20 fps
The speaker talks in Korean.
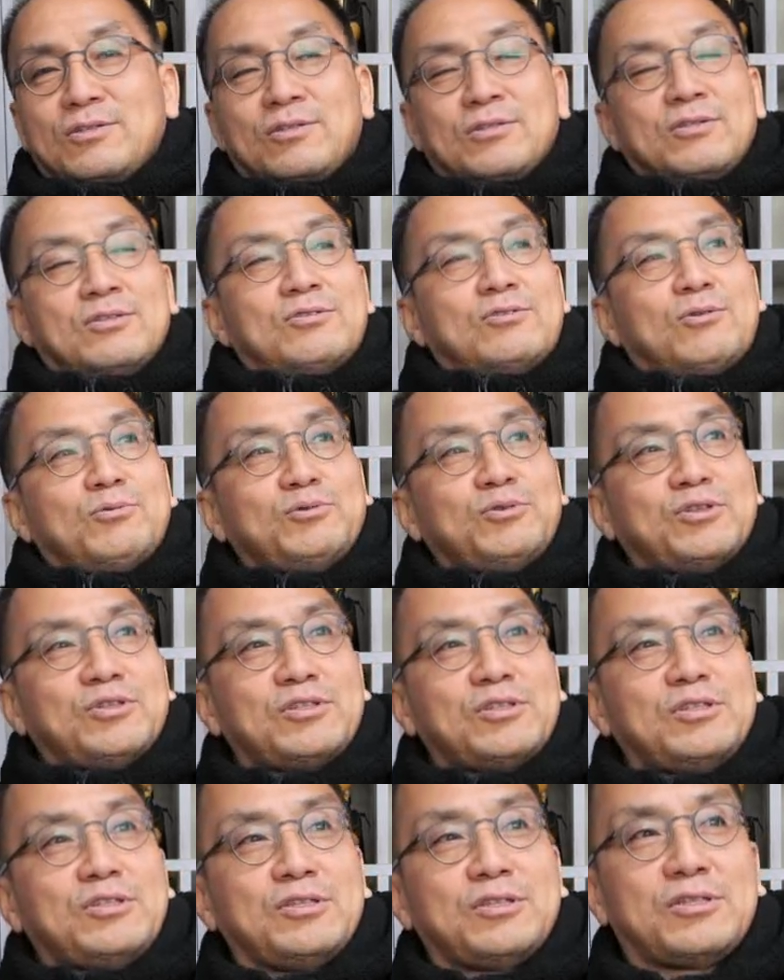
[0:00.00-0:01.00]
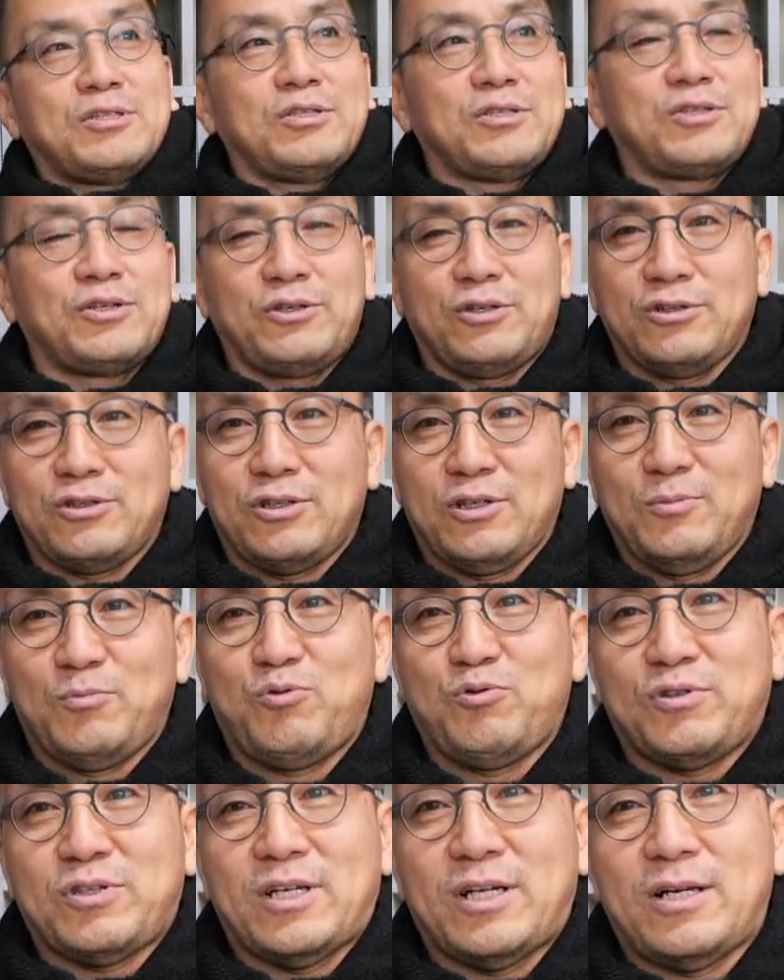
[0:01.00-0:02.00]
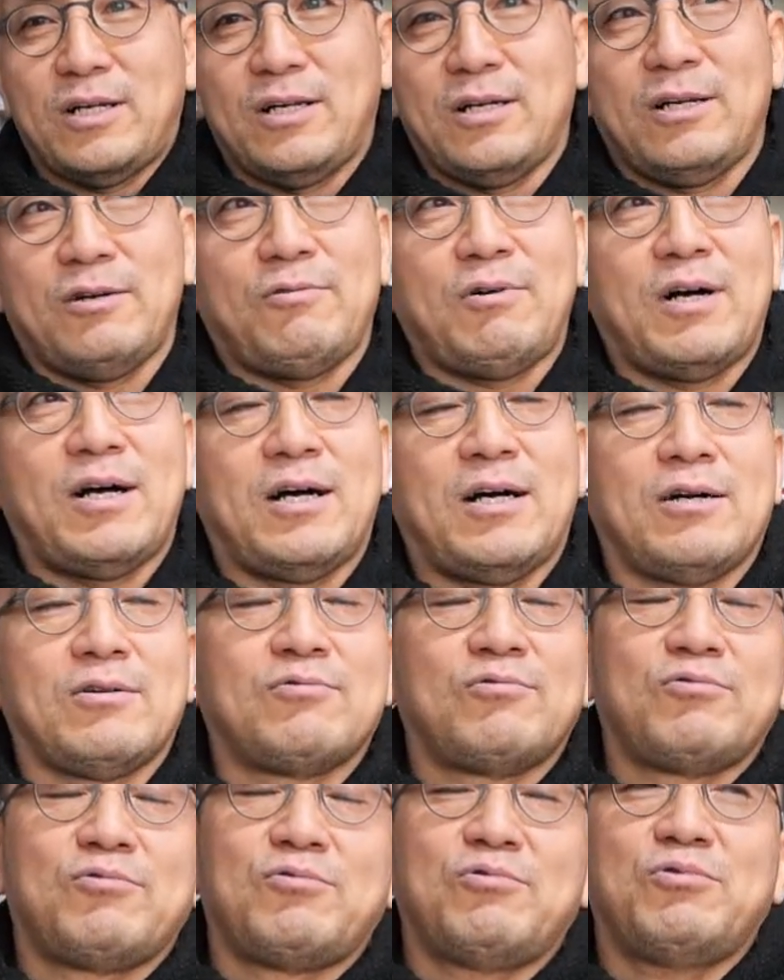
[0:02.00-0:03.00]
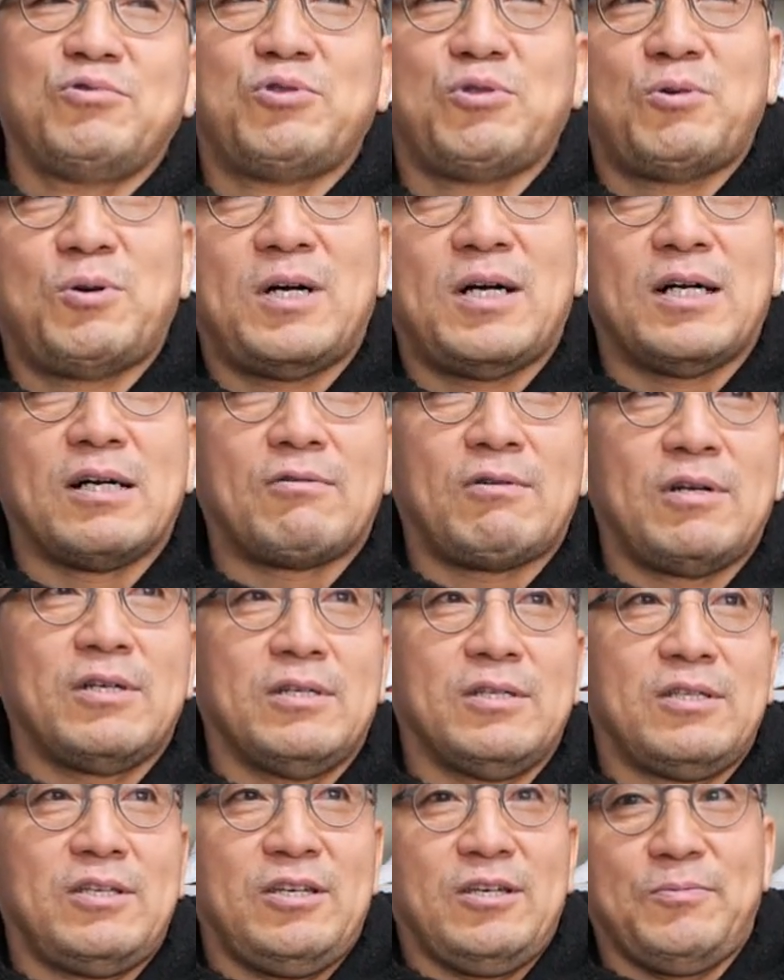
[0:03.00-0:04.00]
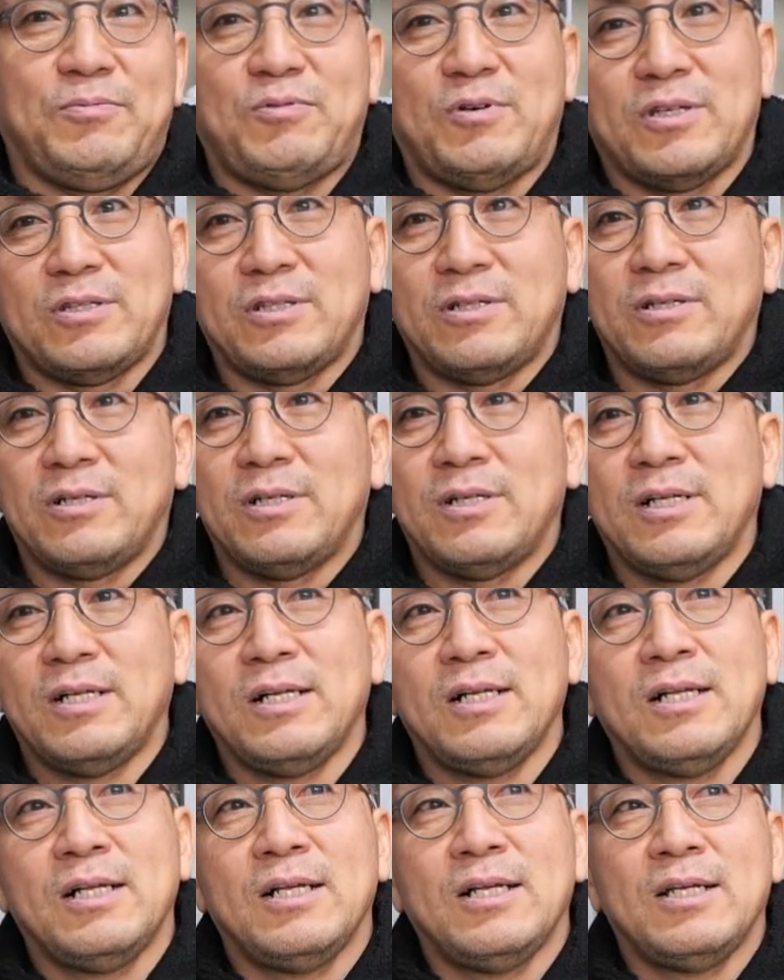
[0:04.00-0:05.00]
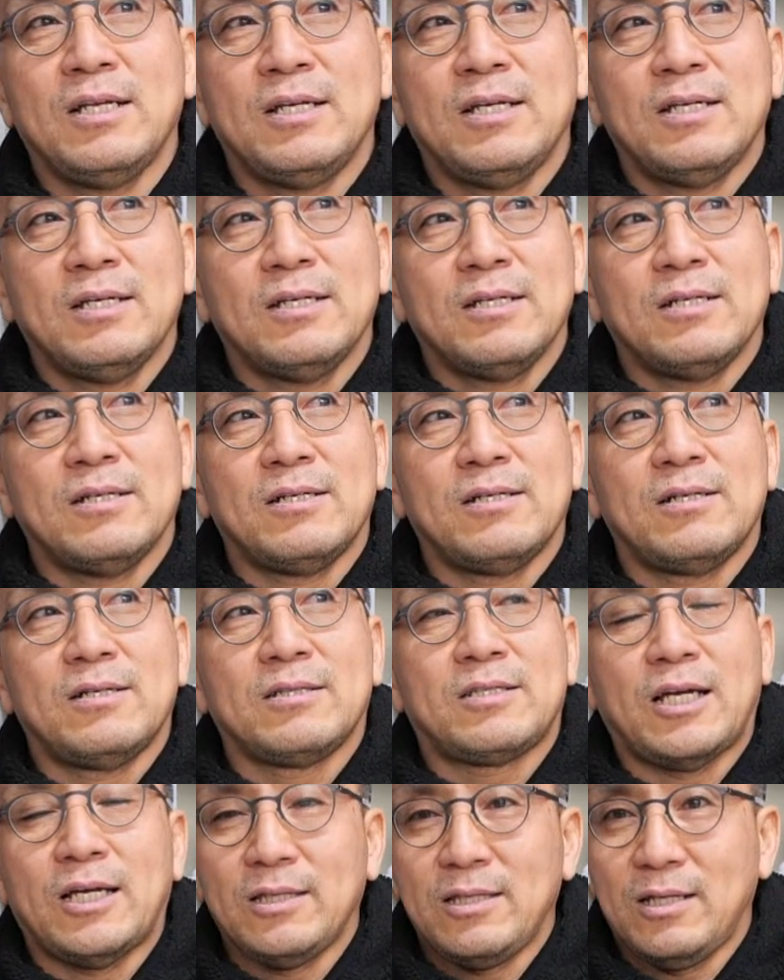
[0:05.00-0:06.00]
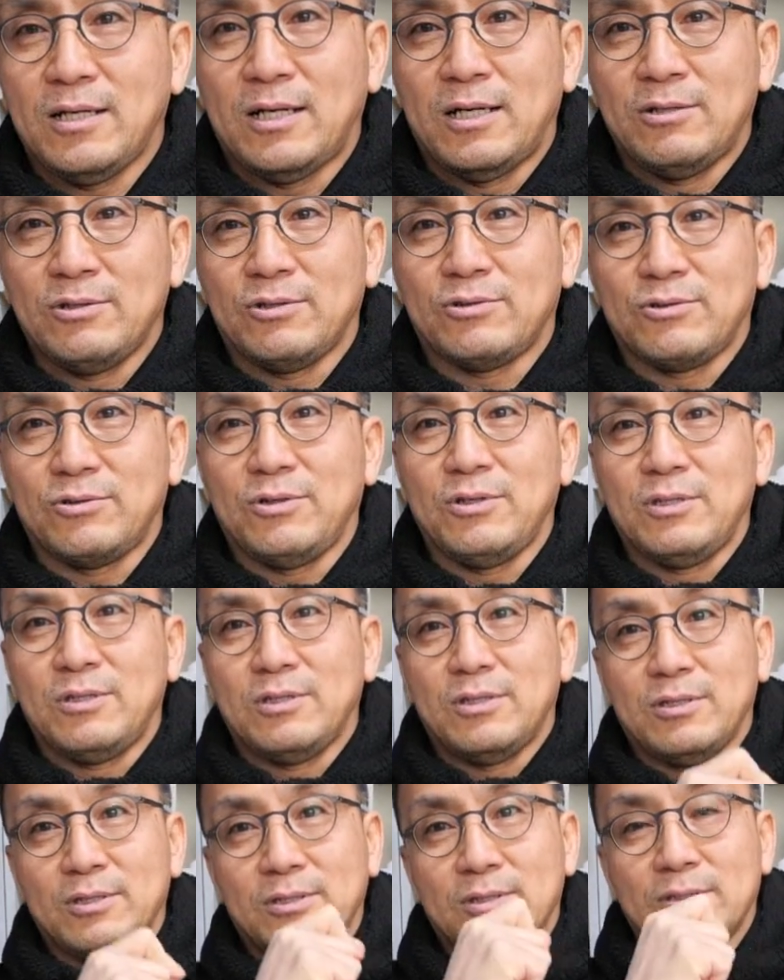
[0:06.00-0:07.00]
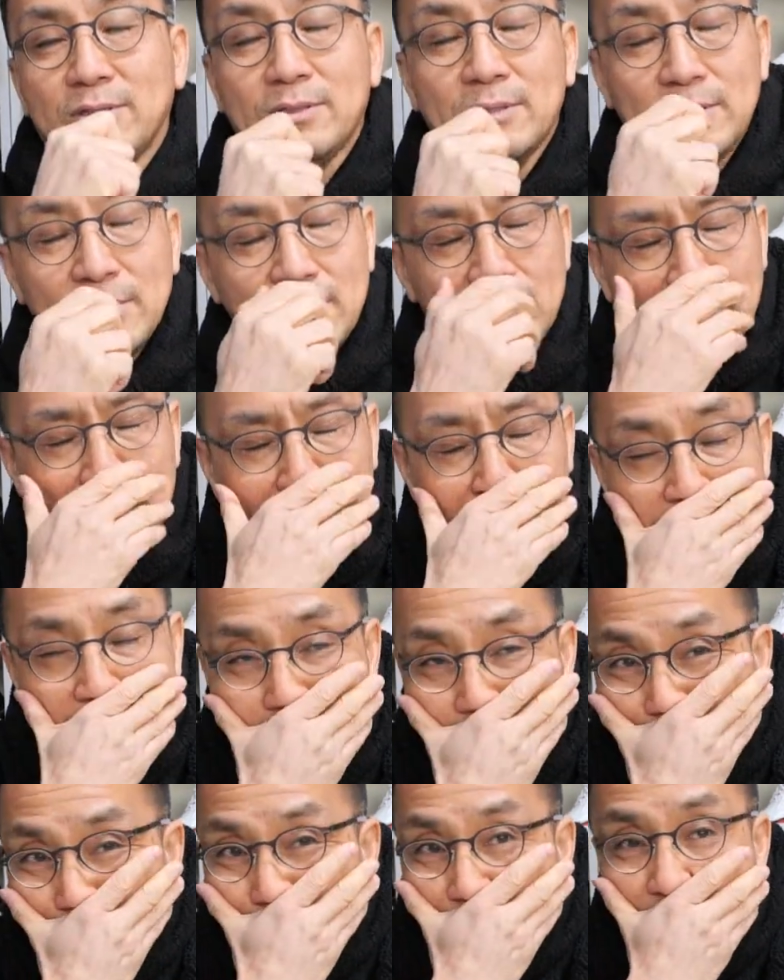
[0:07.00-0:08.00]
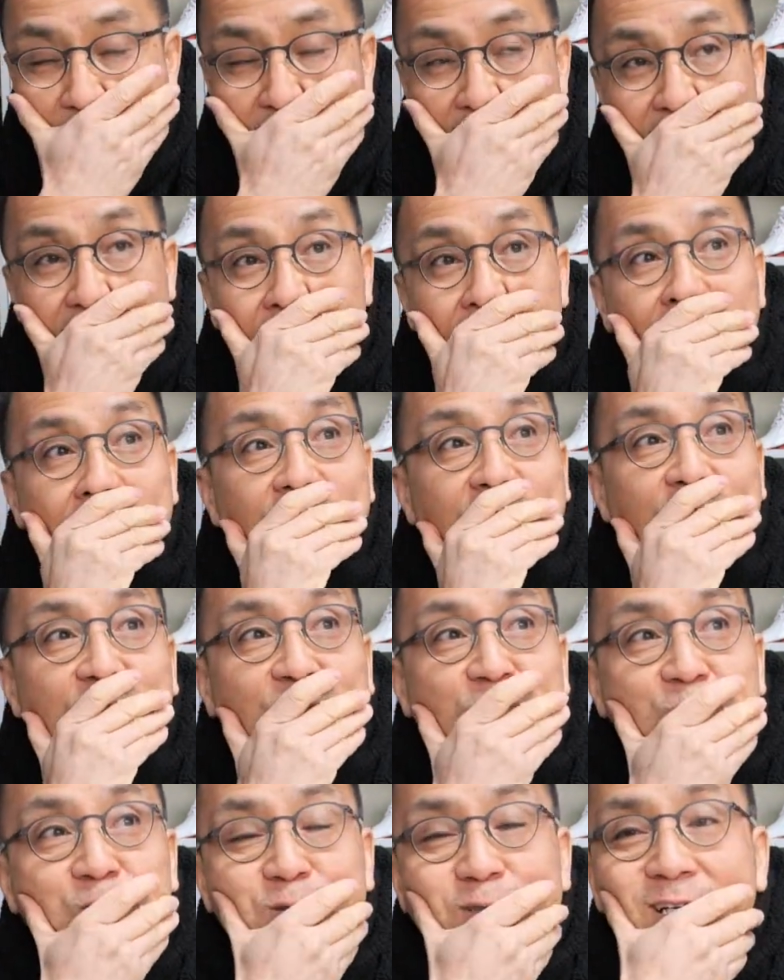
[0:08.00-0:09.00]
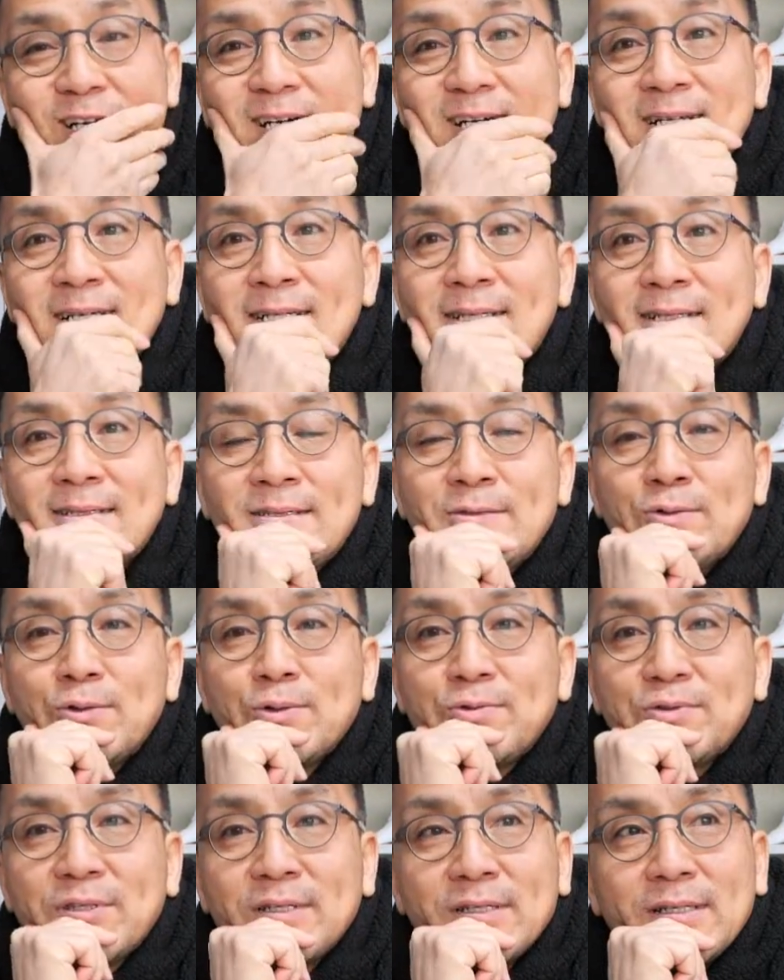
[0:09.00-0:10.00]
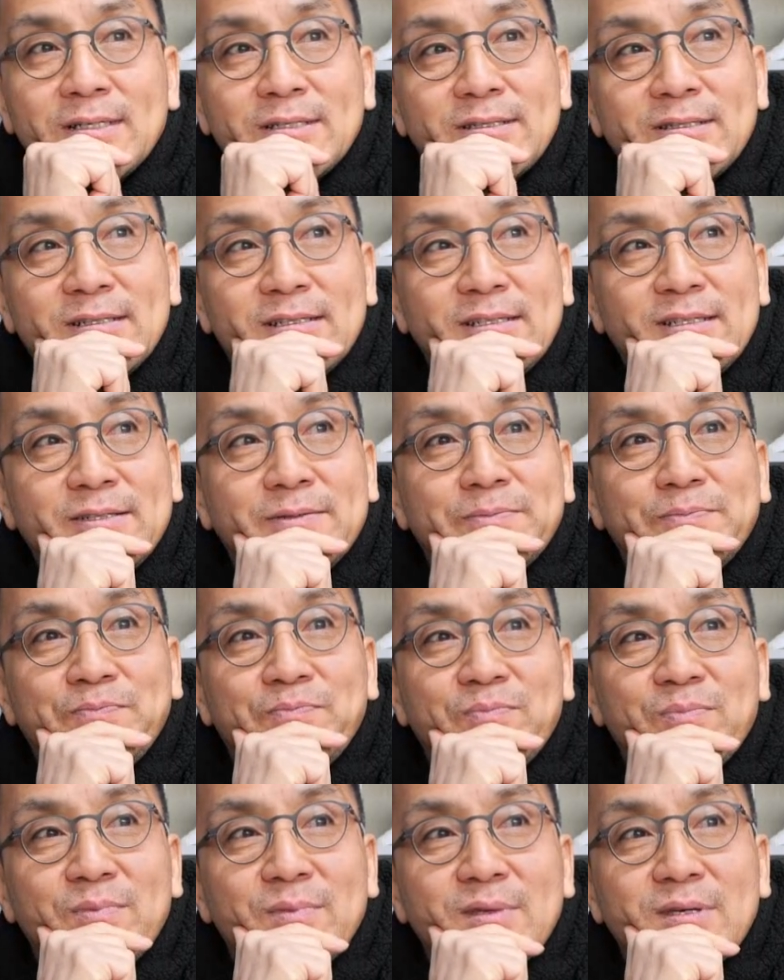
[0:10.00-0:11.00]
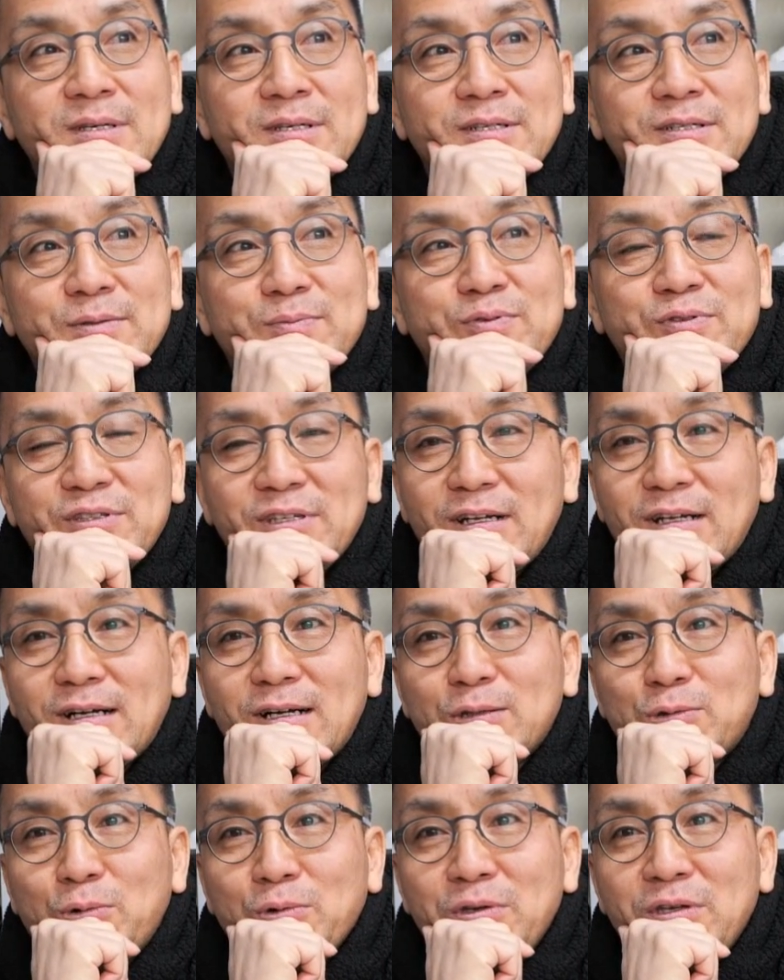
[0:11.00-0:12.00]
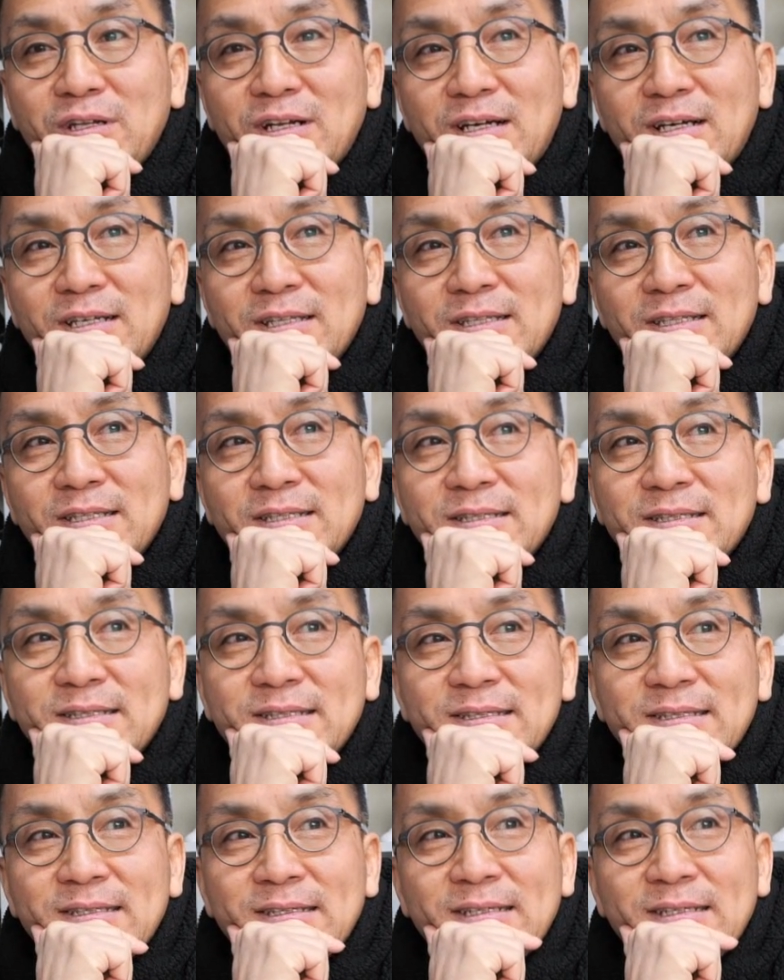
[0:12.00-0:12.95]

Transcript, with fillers: 전통적인 그 전형적인 풋살화 구조와 과연 TF화들 잔디가 어느 정도 있는 그 구장 인조 구장에서의 그 풋살화가 동일한